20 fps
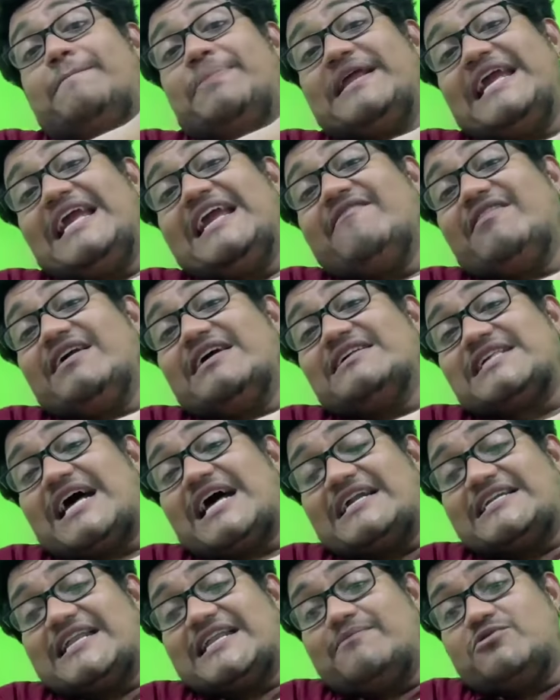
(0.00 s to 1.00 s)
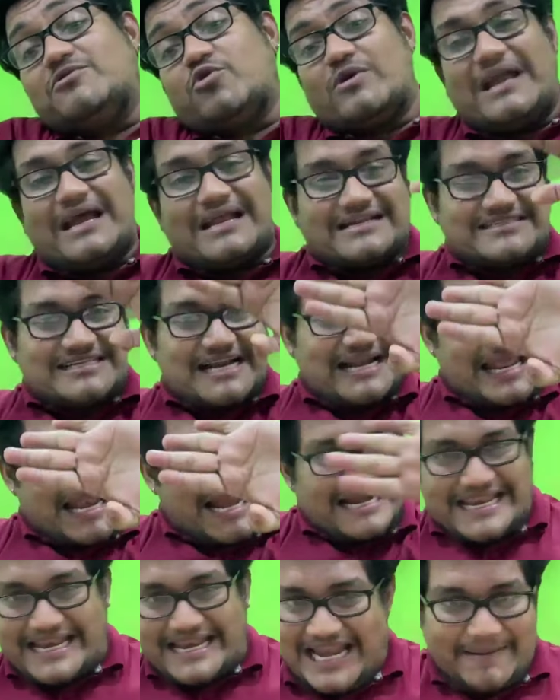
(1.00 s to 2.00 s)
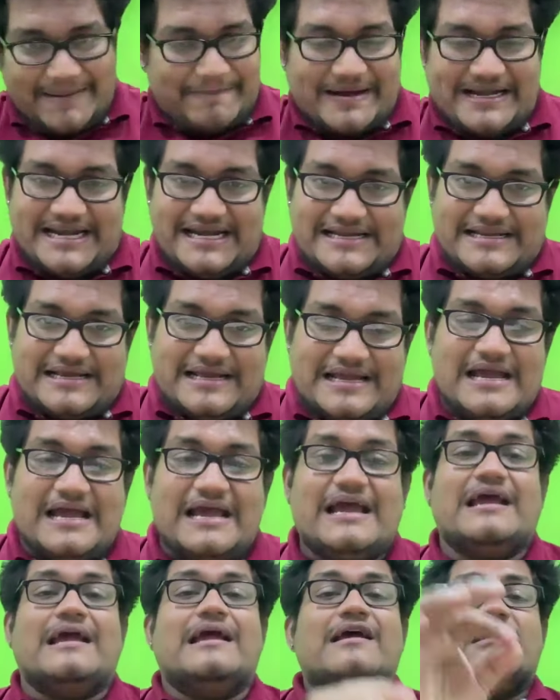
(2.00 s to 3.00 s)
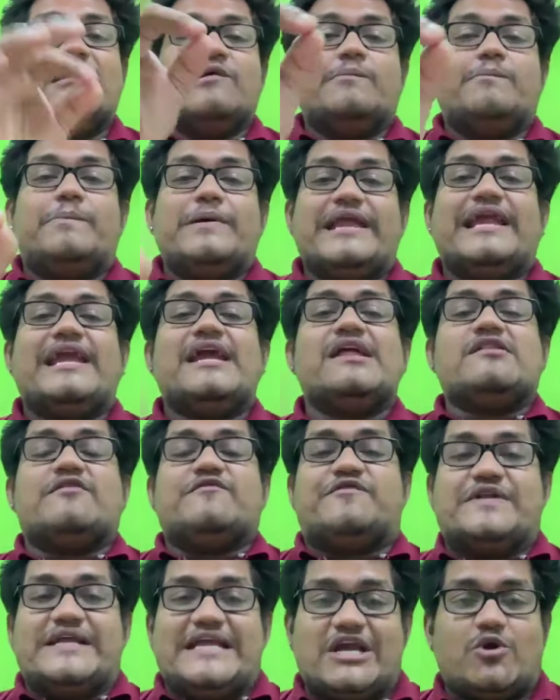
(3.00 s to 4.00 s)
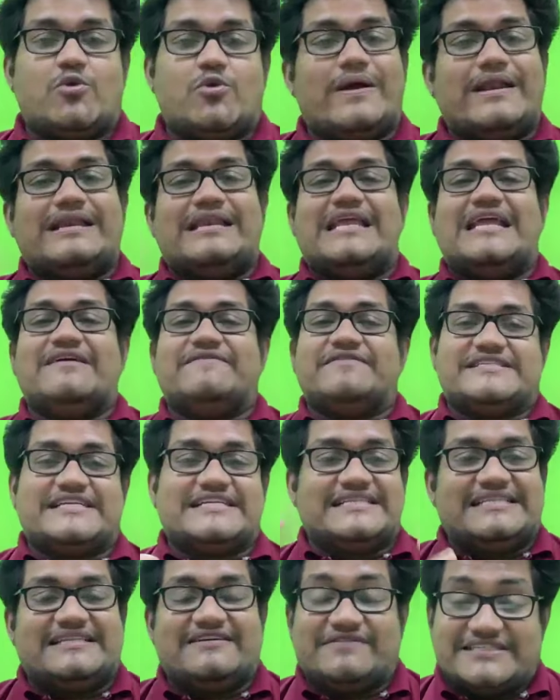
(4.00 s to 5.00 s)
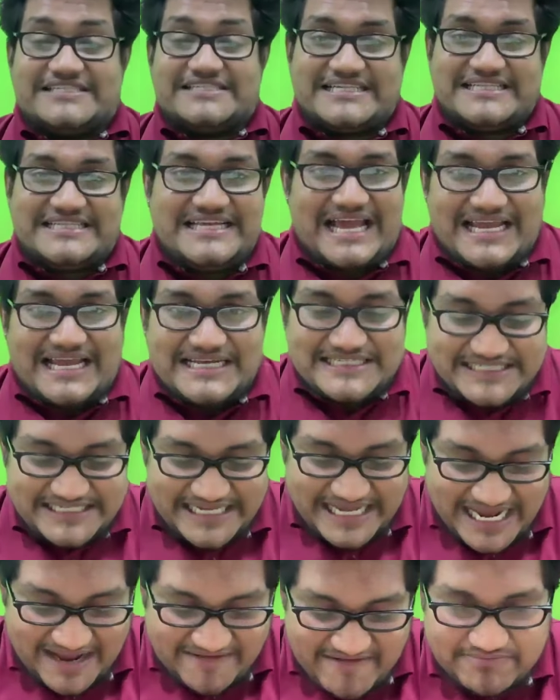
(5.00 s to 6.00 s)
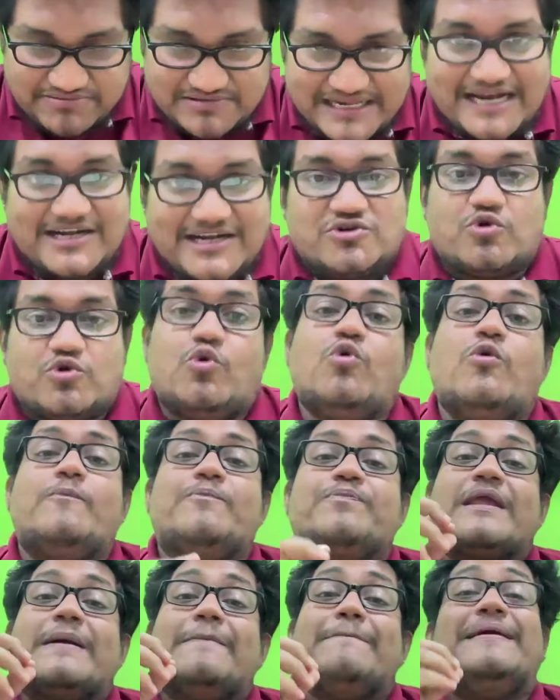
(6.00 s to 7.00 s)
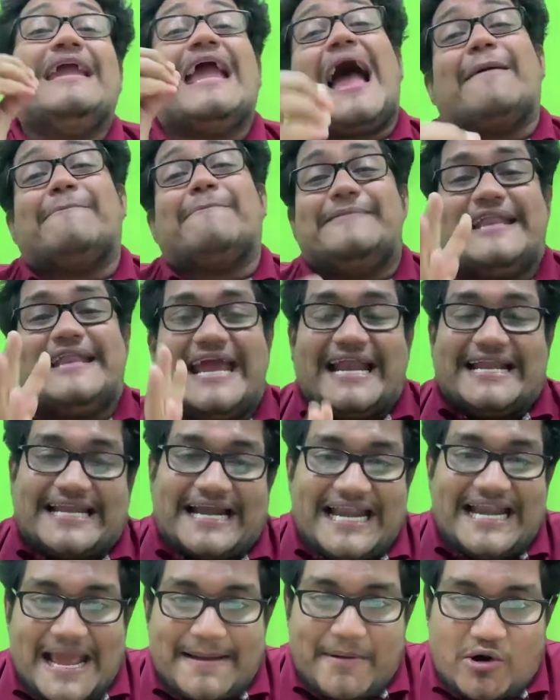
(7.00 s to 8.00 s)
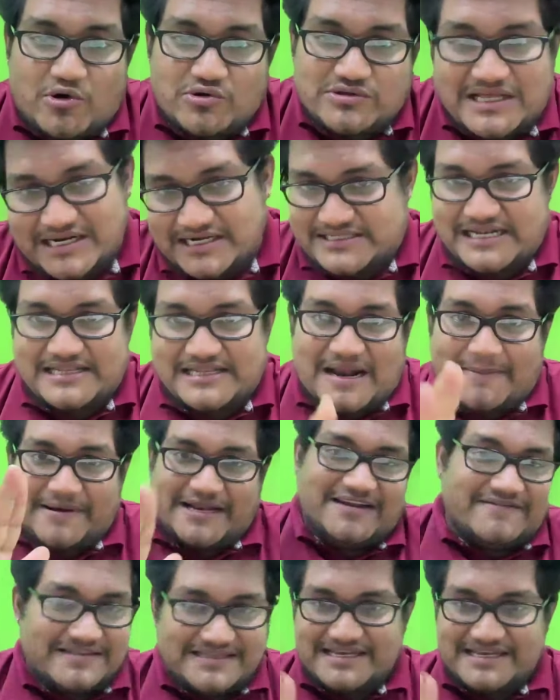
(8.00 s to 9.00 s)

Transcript: ப்ரீவியஸ் அட்டம் ரிசல்ட் எல்லாம் டிலீட் பண்ணிட்டு ப்ளீஸ் ஃப்ரீக்வென்ட்லி விசிட் விசிட் தி ஐசிஏ வெப்சைட் டு பி அப்டேட்டட் அபவுட் த ரிசல்ட் அப்படின்னு